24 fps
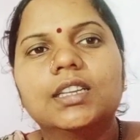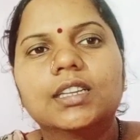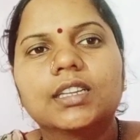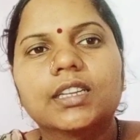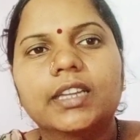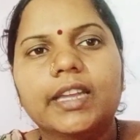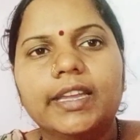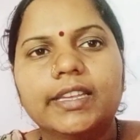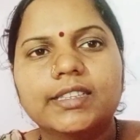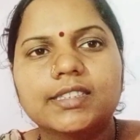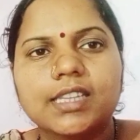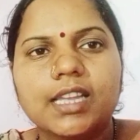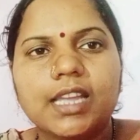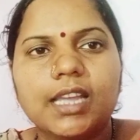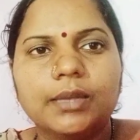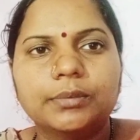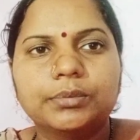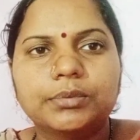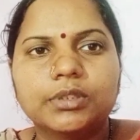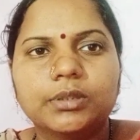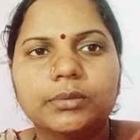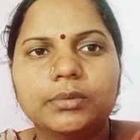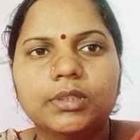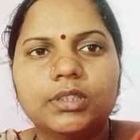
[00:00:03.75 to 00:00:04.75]
कैसे आप
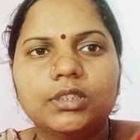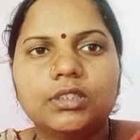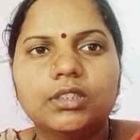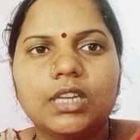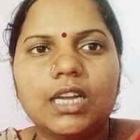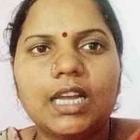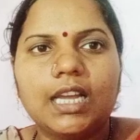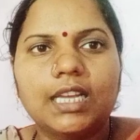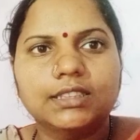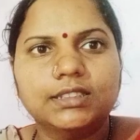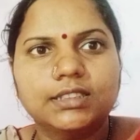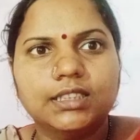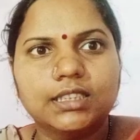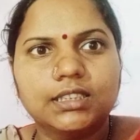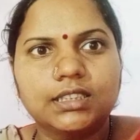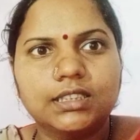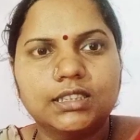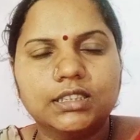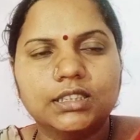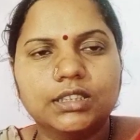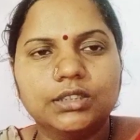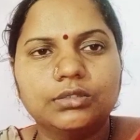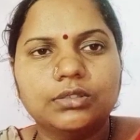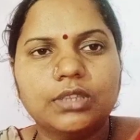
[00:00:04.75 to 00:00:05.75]
सभी लोग आशा
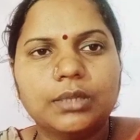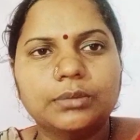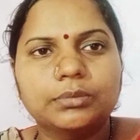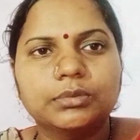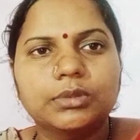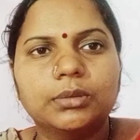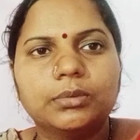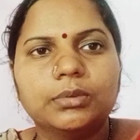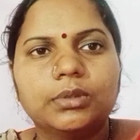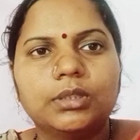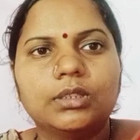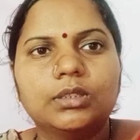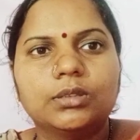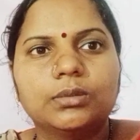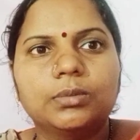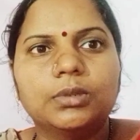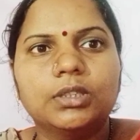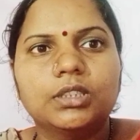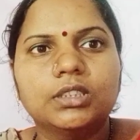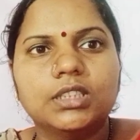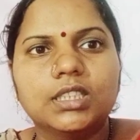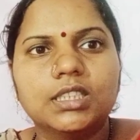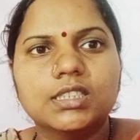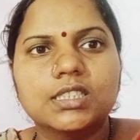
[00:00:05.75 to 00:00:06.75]
करती हूँ आप सभी लोग
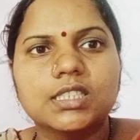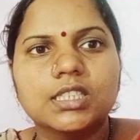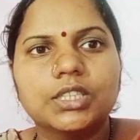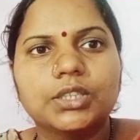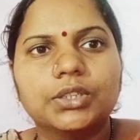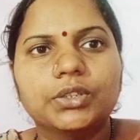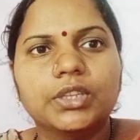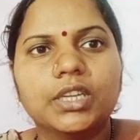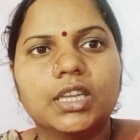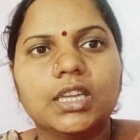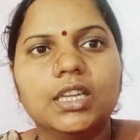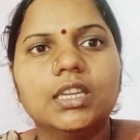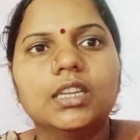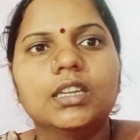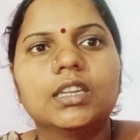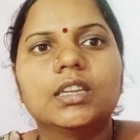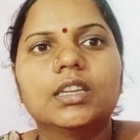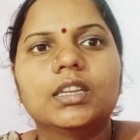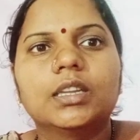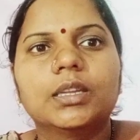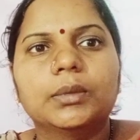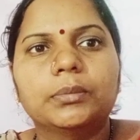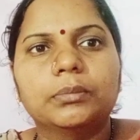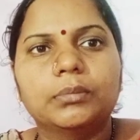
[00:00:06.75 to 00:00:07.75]
बहुत अच्छे होंगे
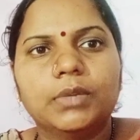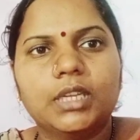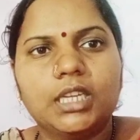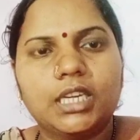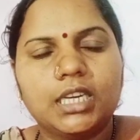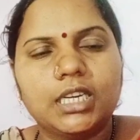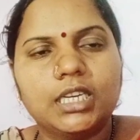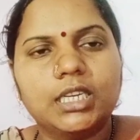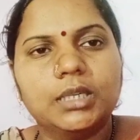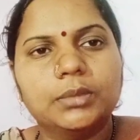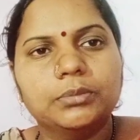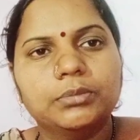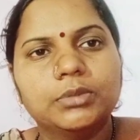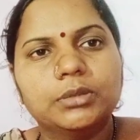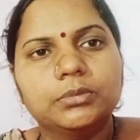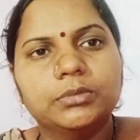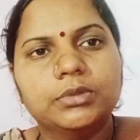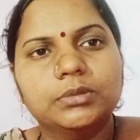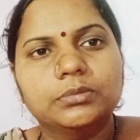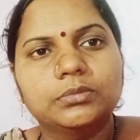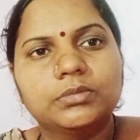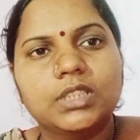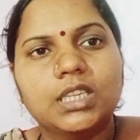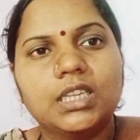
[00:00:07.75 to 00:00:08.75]
मेरा नाम है
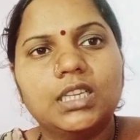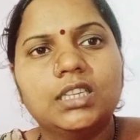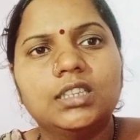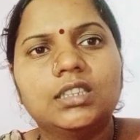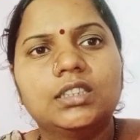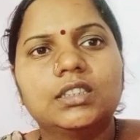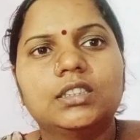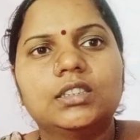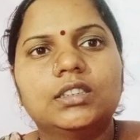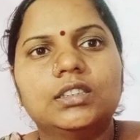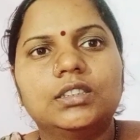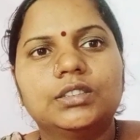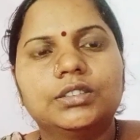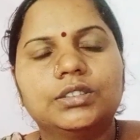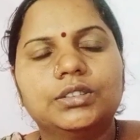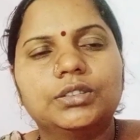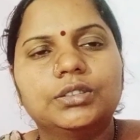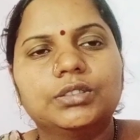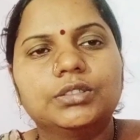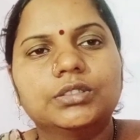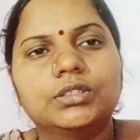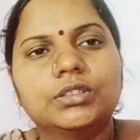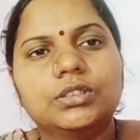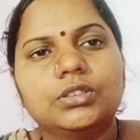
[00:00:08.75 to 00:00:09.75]
ममता
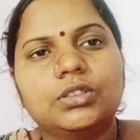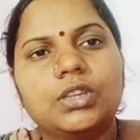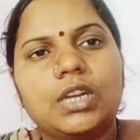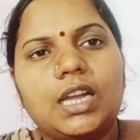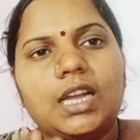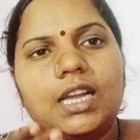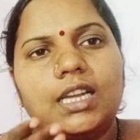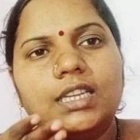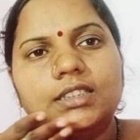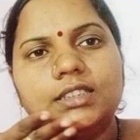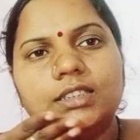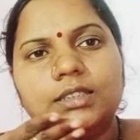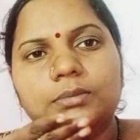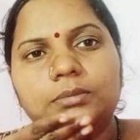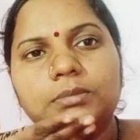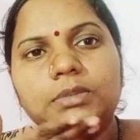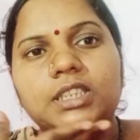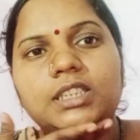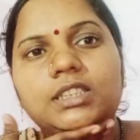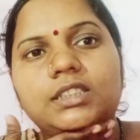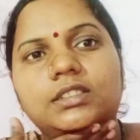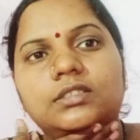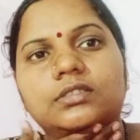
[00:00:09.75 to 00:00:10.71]
दोस्तों आज हमने